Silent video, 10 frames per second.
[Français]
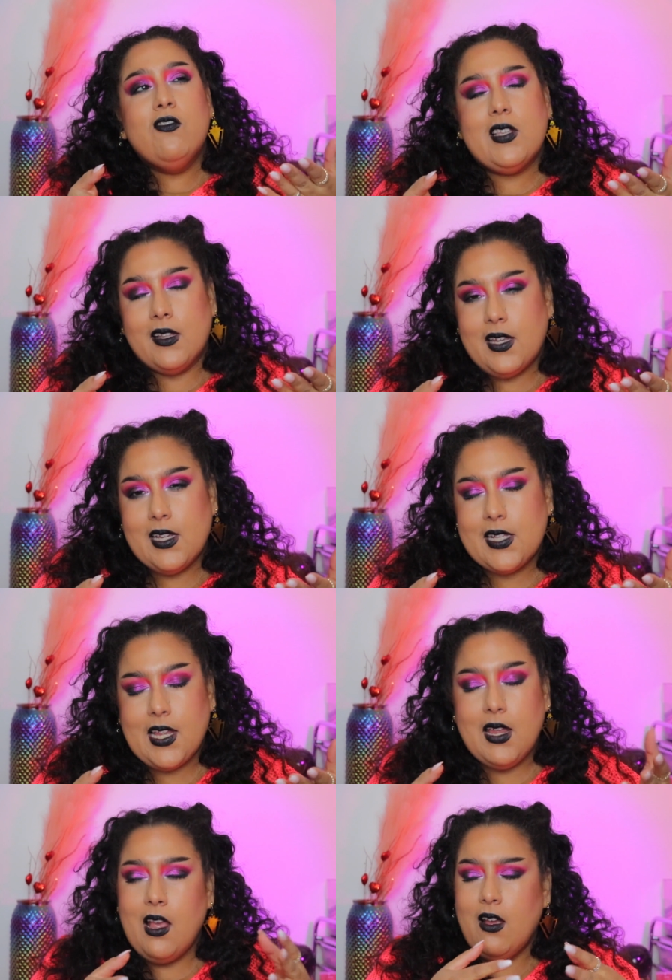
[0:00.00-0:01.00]
vous
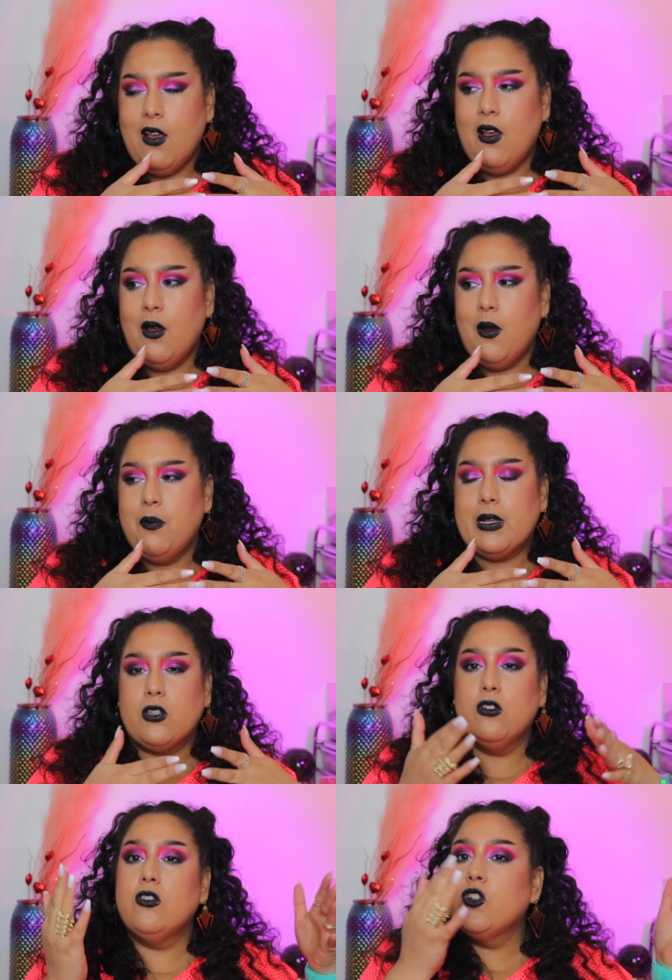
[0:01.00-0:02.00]
intéresser euh, parce
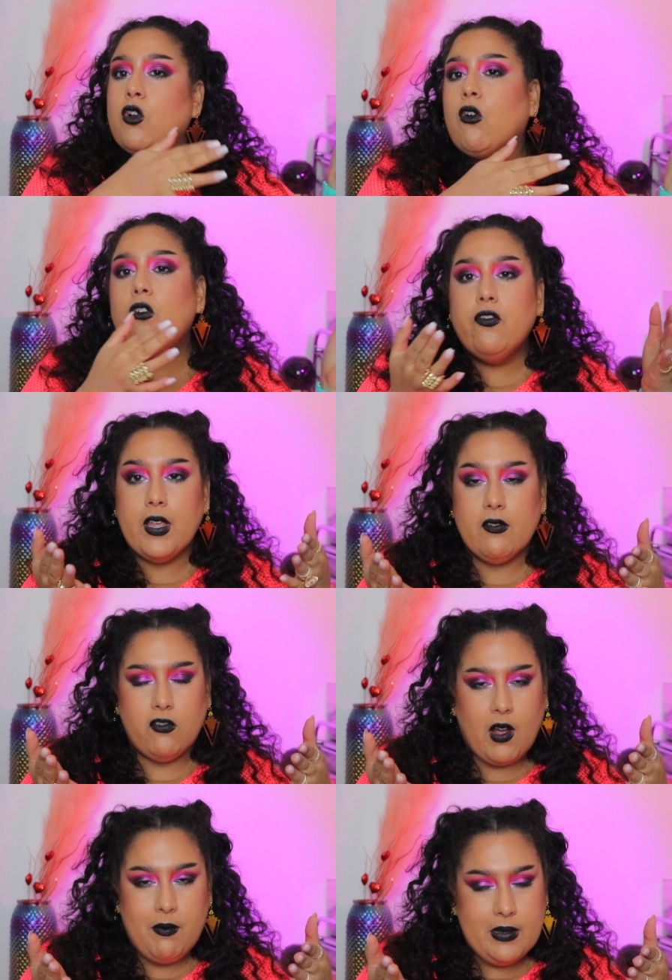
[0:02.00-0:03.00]
que je reviens
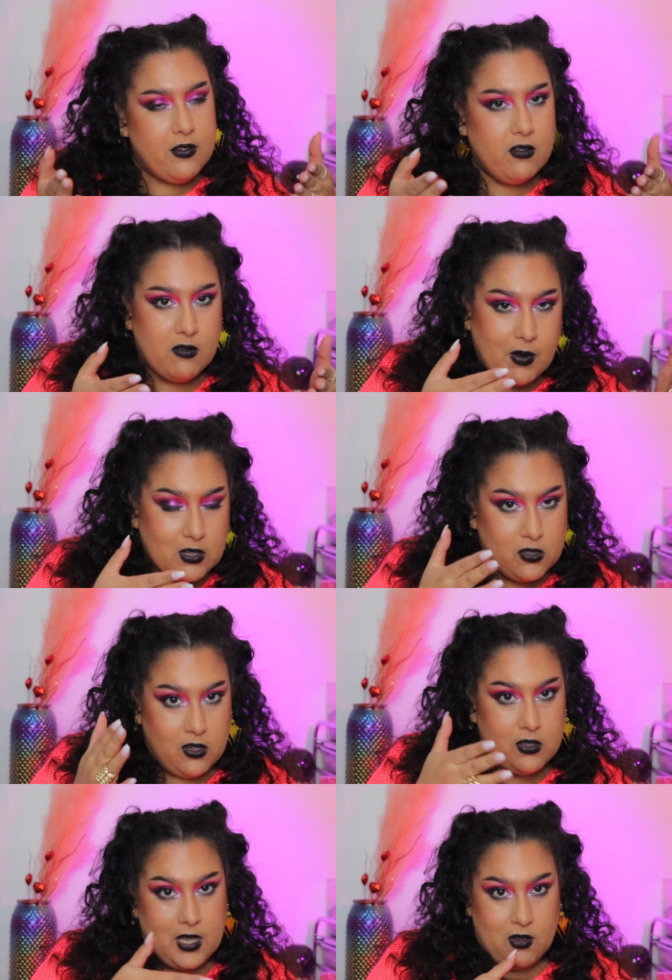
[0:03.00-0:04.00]
vous rappeler de
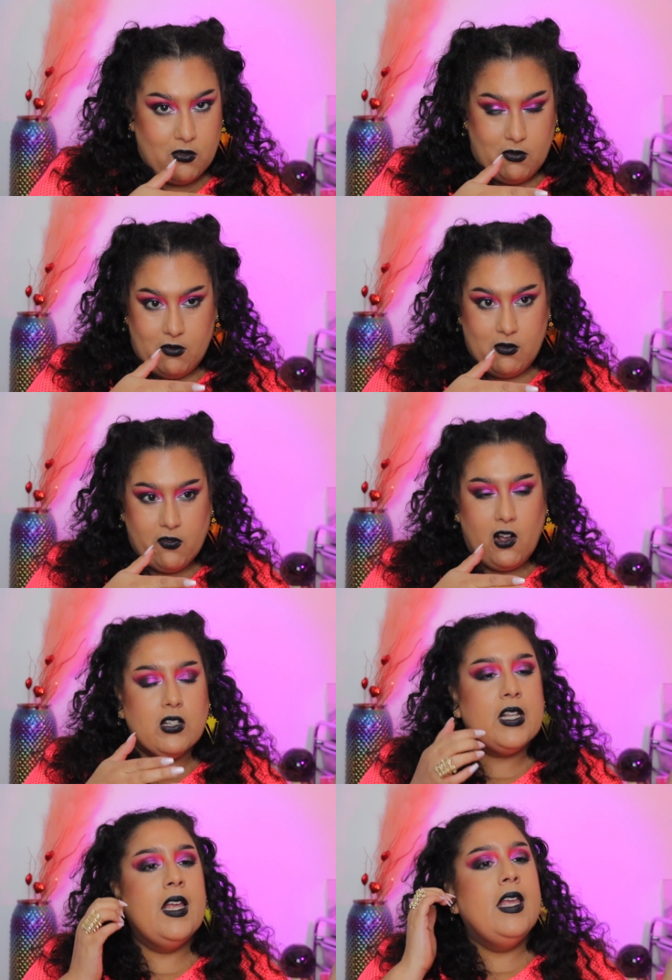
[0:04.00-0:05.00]
Barcelone et de, France